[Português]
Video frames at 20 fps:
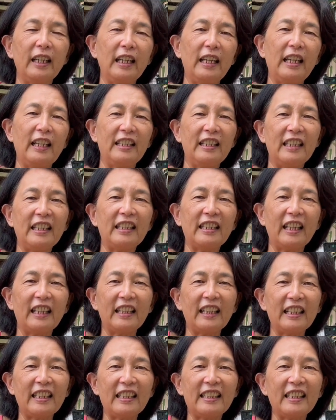Esse que está
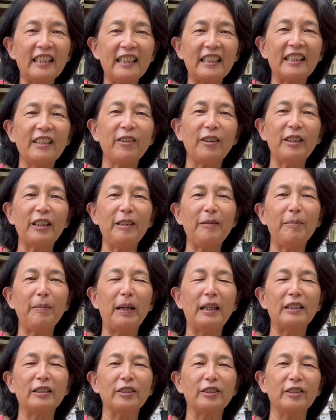na descrição aqui
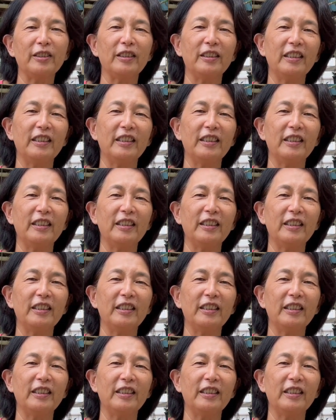embaixo.